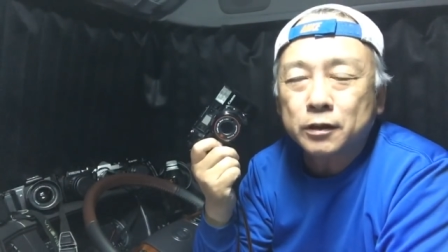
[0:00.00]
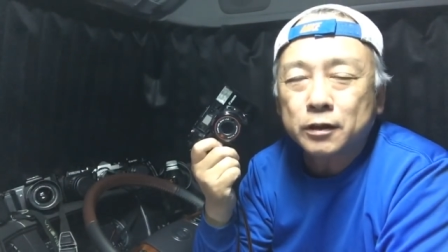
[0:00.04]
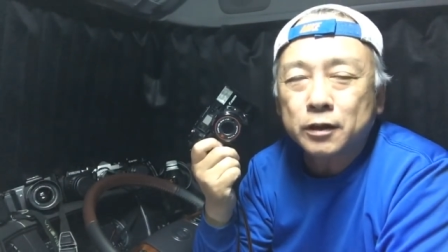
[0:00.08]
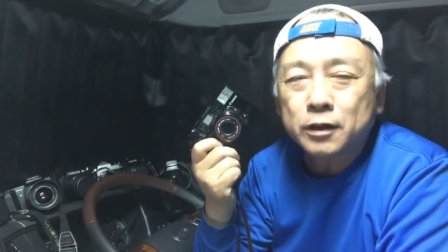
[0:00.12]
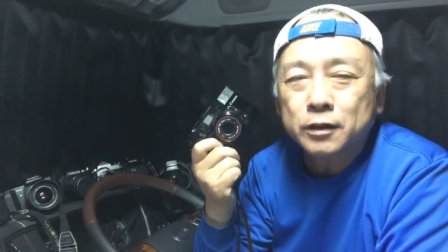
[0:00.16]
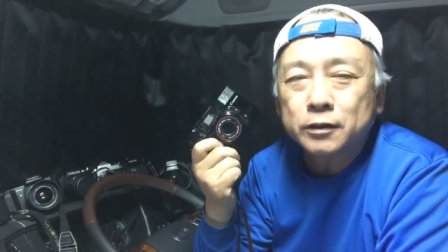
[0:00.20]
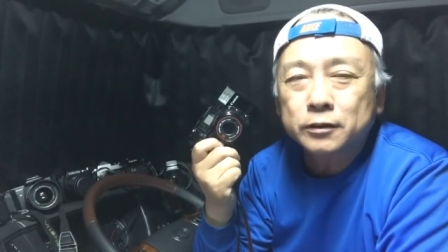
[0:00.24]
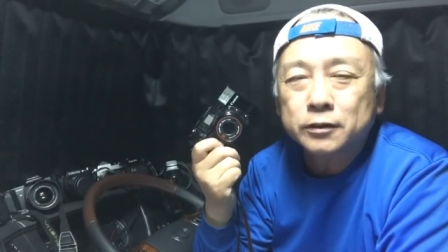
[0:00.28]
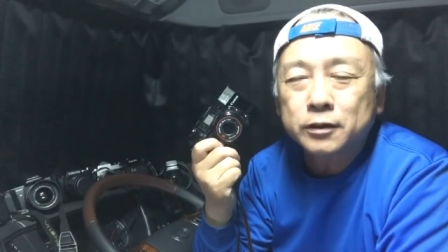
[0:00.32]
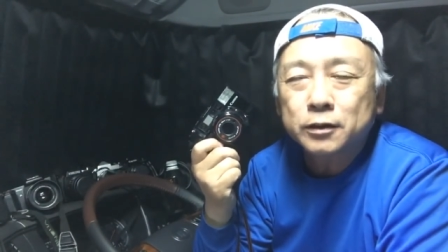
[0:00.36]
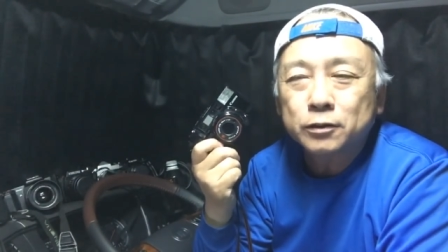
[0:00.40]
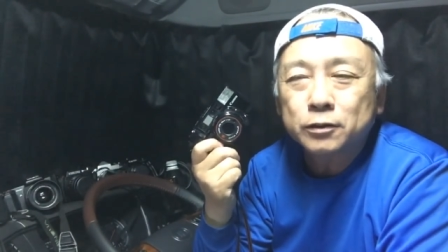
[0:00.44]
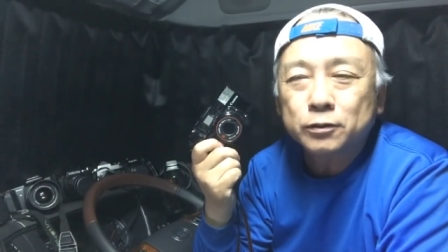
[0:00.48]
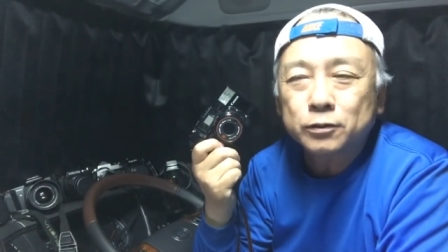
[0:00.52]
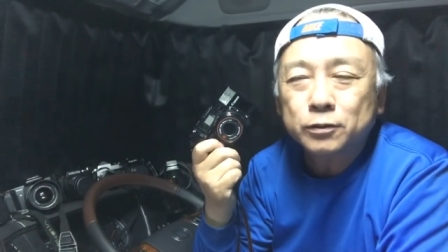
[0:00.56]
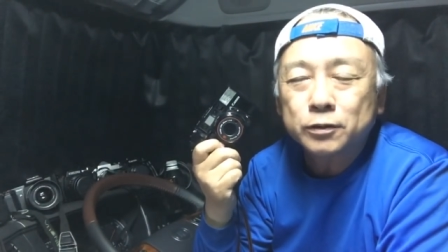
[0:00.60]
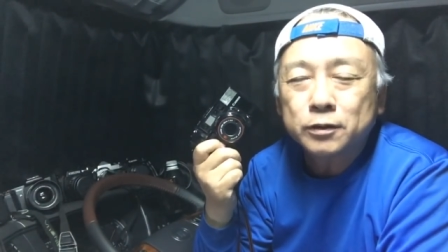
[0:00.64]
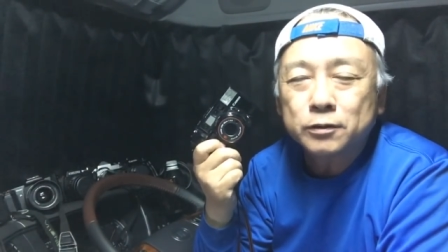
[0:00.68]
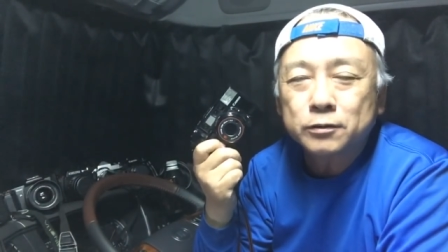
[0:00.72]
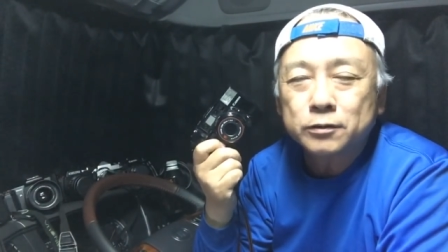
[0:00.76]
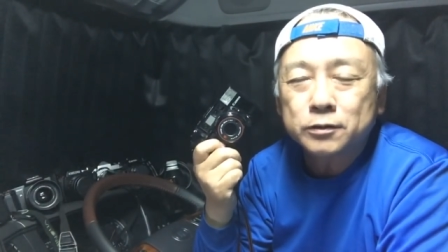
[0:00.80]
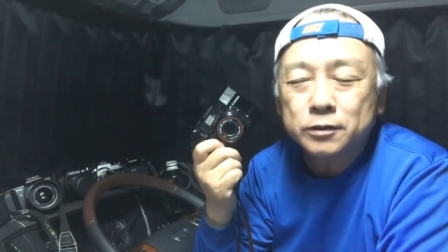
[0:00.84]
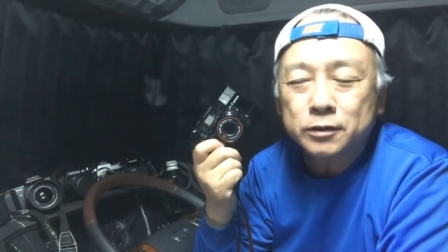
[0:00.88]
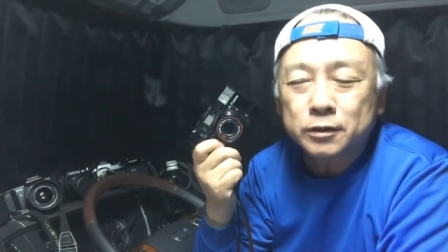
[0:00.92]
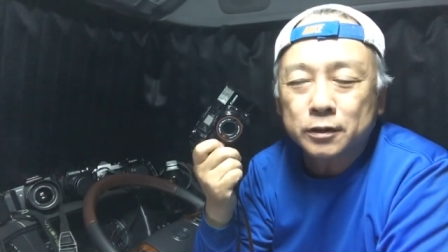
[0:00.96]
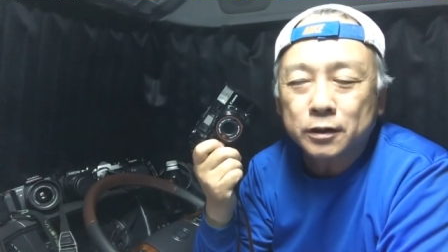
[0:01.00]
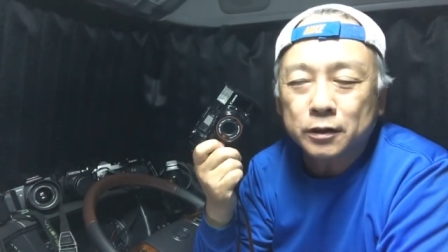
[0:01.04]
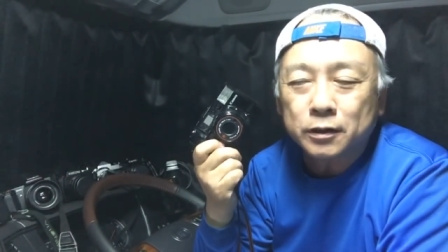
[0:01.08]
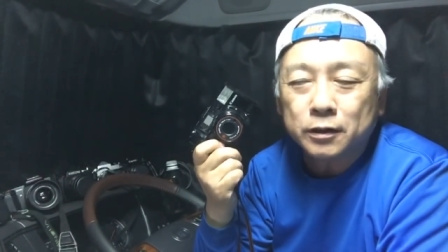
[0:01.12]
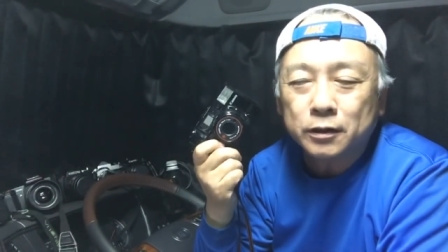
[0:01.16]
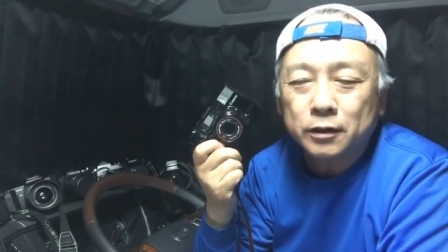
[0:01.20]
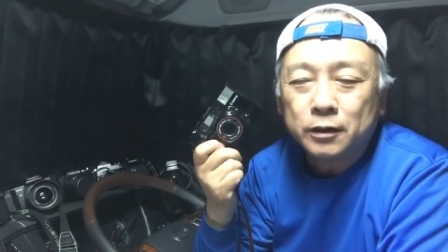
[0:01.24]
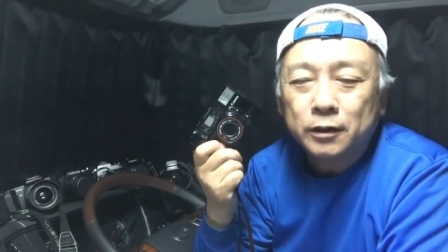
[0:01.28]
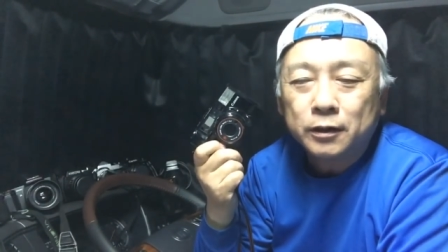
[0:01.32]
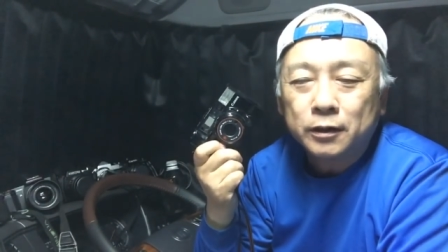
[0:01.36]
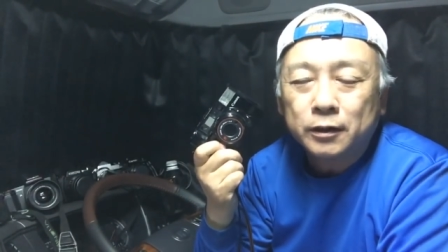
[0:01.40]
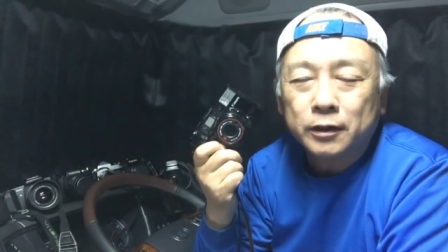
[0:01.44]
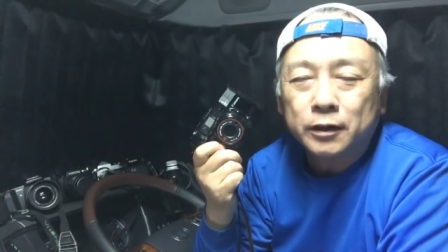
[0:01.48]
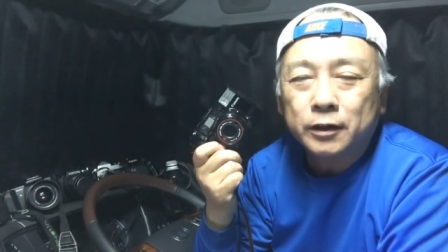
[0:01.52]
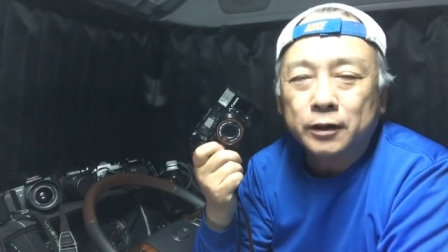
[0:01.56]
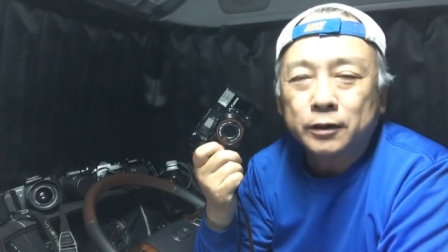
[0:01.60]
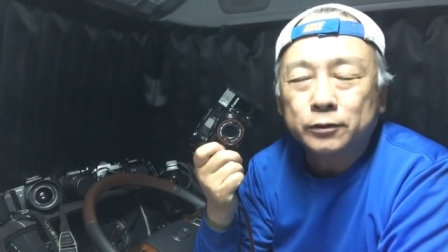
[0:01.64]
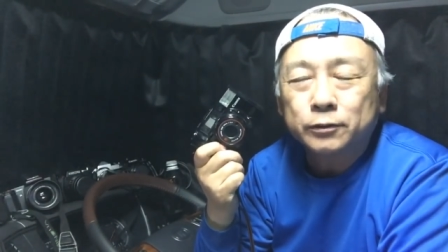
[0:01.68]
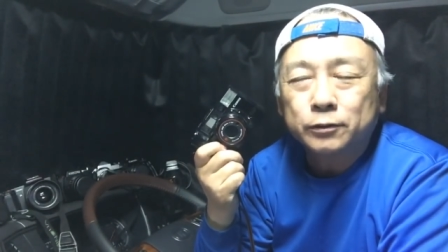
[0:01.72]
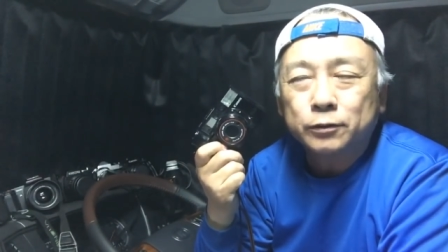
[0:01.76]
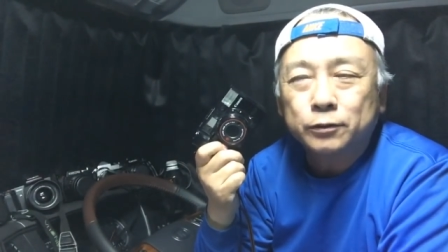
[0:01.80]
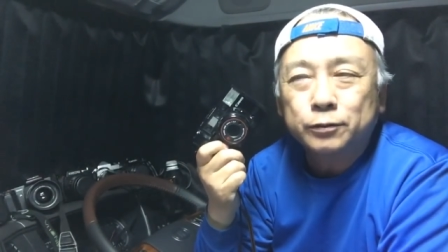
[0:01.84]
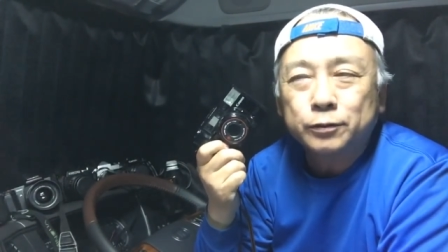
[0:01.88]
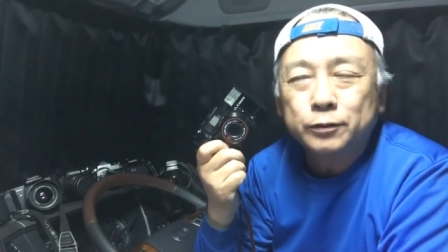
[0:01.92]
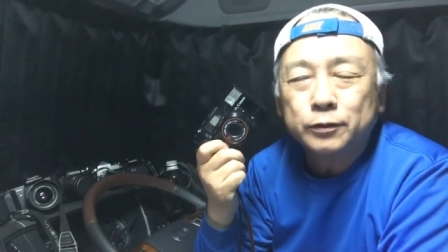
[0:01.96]
簡単に撮れるしね、あ
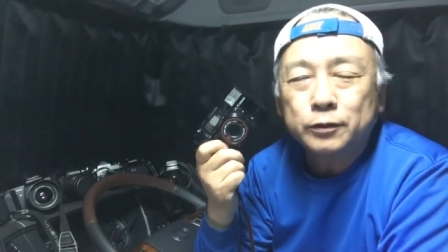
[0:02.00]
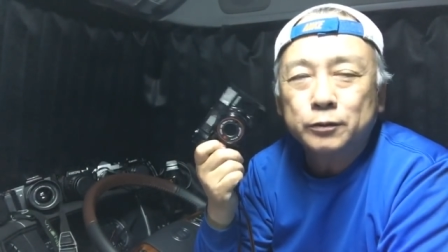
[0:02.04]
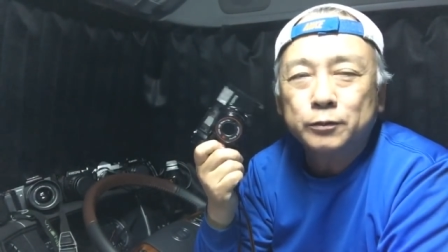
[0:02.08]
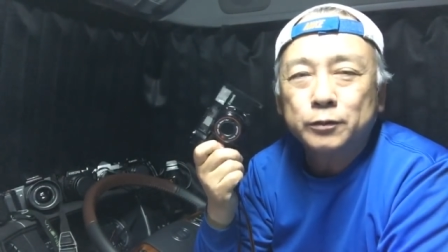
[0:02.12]
の、フィルム